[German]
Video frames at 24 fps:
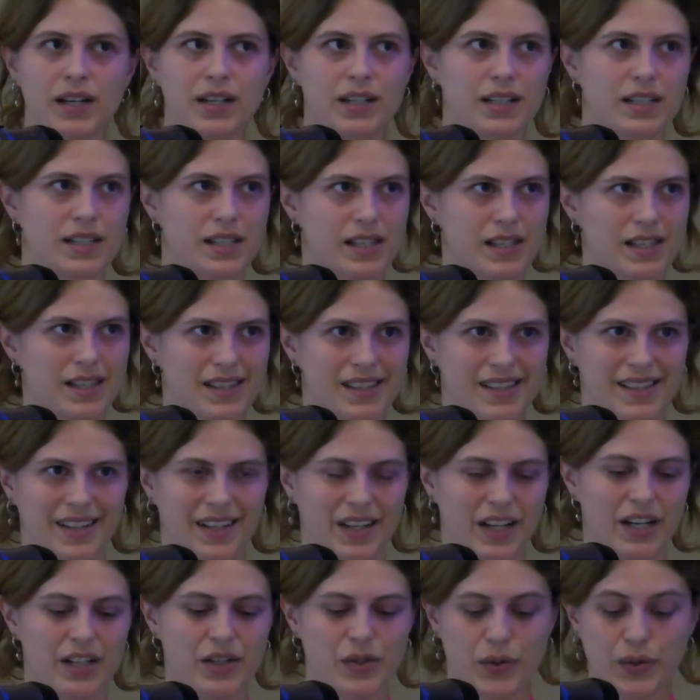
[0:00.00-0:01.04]
dieses äh,
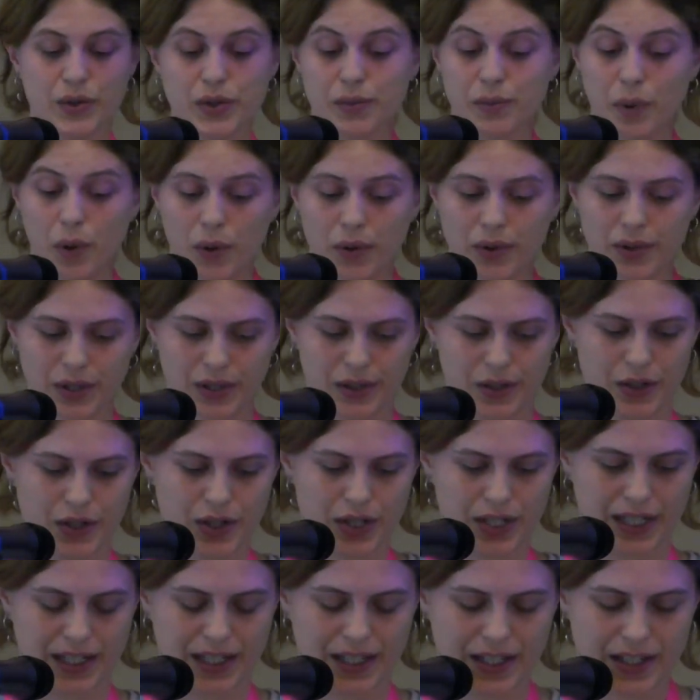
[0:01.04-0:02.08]
Ressentiment drin
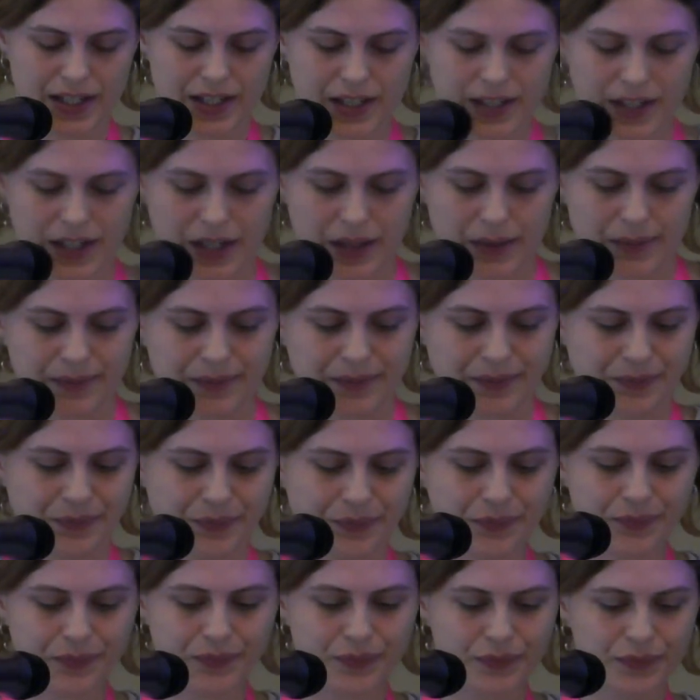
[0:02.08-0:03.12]
steckt. Ähm,
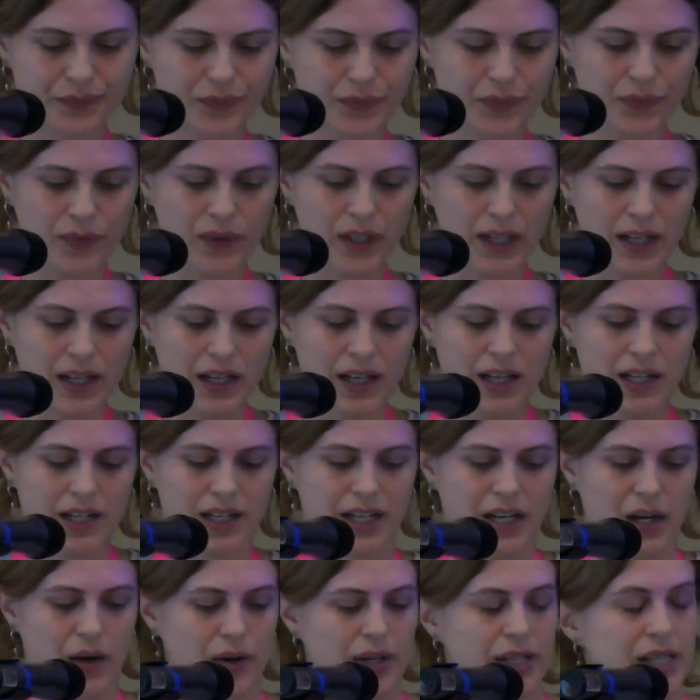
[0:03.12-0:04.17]

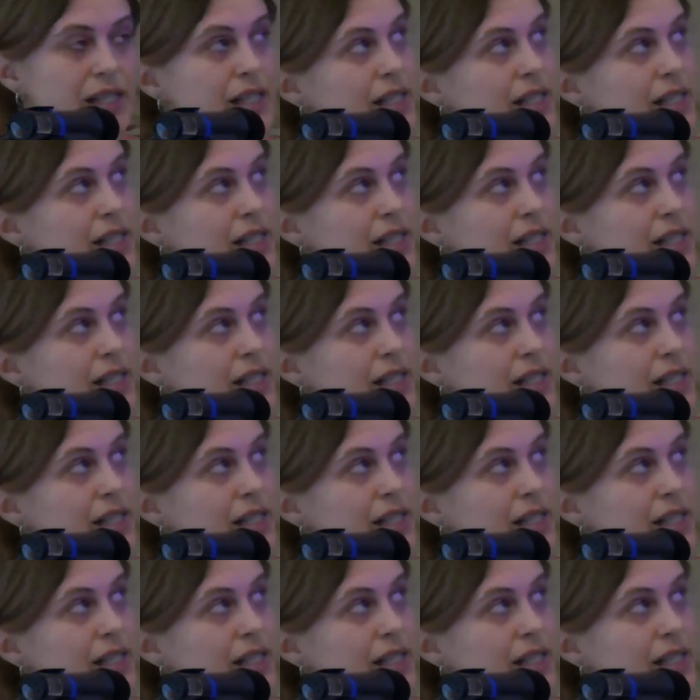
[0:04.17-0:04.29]
genau, das